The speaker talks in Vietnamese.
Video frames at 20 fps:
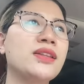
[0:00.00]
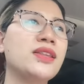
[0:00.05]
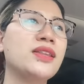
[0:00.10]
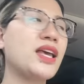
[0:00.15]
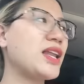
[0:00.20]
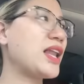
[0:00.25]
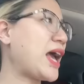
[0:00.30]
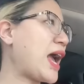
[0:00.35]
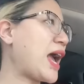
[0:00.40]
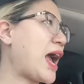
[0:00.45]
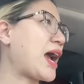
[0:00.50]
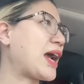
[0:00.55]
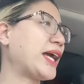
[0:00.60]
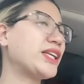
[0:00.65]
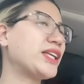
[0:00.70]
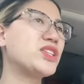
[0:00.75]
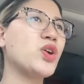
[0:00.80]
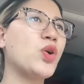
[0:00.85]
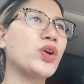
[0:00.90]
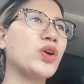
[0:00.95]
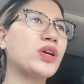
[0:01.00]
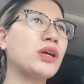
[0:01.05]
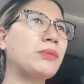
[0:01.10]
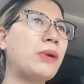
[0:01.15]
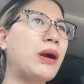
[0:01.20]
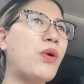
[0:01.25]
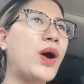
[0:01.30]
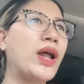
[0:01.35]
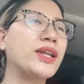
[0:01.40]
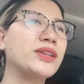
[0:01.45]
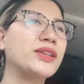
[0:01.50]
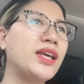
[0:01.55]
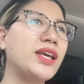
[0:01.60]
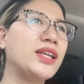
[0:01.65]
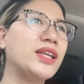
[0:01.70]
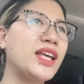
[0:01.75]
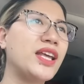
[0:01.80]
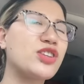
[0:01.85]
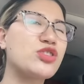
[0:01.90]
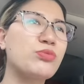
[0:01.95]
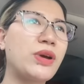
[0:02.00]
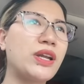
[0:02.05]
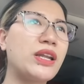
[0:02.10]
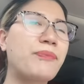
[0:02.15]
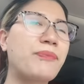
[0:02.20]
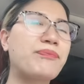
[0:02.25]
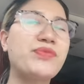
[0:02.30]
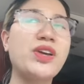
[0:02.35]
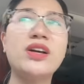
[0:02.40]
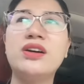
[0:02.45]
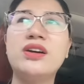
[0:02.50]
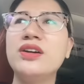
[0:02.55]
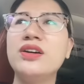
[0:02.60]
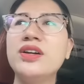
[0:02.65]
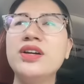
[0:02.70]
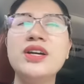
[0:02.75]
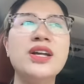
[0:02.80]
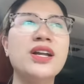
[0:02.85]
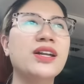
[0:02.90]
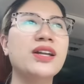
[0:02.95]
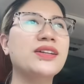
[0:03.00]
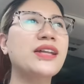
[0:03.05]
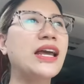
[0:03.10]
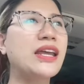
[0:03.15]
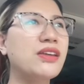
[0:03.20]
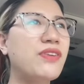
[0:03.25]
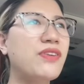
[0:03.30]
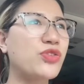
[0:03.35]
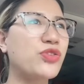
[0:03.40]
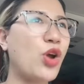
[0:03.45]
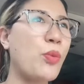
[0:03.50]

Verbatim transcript: thế là khách dỗi kết quả hoàn tiền, thế chúng mày lập tức đẩy vào